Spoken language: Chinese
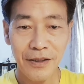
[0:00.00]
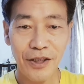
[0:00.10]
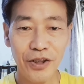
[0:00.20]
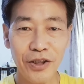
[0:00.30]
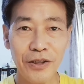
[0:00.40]

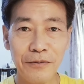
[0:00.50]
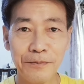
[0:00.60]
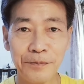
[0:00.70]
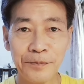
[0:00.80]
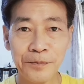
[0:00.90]
提示，
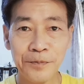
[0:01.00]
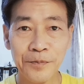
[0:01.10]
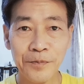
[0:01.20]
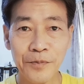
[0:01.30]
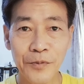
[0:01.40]

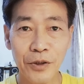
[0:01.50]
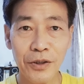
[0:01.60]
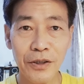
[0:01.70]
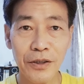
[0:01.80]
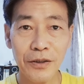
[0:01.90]
就
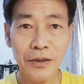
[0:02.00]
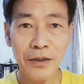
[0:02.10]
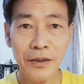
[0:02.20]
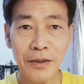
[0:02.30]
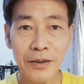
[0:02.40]
是
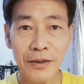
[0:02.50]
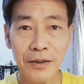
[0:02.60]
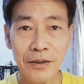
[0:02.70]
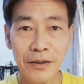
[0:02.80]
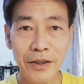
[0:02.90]

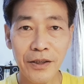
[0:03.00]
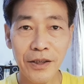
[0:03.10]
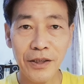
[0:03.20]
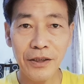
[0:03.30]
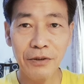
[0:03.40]
尽
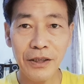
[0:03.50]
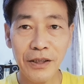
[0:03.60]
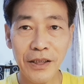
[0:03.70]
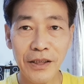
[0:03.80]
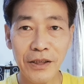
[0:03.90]
情的为
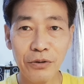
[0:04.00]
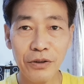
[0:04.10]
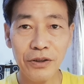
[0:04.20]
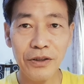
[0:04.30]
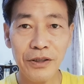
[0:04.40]
天地
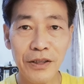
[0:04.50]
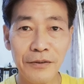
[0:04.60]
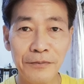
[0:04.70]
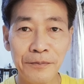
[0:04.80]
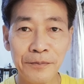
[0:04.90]
做事情，
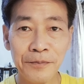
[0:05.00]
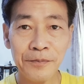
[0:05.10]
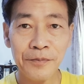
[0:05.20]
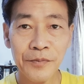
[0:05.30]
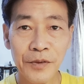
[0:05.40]

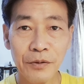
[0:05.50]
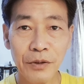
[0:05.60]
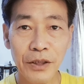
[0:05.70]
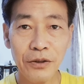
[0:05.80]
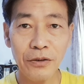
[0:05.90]

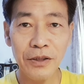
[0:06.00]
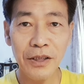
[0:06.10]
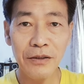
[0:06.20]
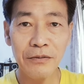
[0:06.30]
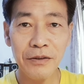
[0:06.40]
为众
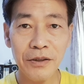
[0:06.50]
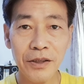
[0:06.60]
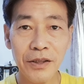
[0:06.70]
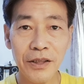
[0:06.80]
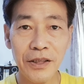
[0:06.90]
生
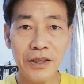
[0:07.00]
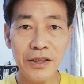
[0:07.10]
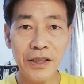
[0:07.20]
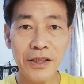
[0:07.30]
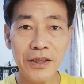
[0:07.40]
舍你其
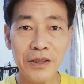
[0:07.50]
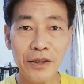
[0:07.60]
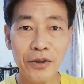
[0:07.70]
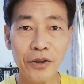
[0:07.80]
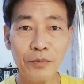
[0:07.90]
谁？
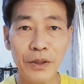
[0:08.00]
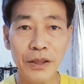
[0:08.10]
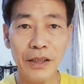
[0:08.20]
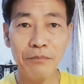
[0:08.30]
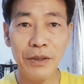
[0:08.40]
人都迷
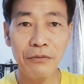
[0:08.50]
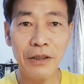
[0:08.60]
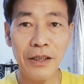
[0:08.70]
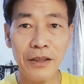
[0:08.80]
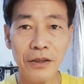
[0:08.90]
恋迷
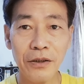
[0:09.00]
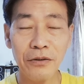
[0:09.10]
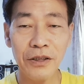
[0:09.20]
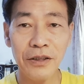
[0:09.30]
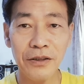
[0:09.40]
惘
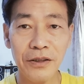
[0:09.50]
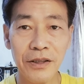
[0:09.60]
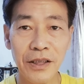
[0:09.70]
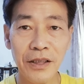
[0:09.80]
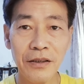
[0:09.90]
有形世
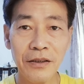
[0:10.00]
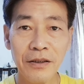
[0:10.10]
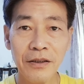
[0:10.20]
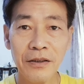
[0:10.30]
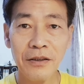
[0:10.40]
界，
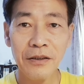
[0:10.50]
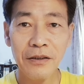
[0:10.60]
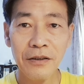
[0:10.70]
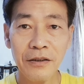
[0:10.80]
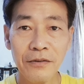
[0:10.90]

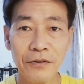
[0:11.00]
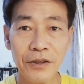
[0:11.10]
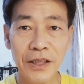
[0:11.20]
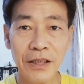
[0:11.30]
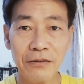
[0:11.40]
佛
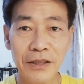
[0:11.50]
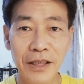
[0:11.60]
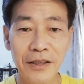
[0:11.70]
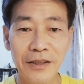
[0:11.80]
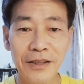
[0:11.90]
教
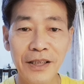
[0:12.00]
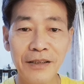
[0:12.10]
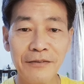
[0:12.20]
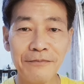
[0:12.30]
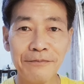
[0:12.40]
在人
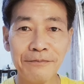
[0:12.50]
间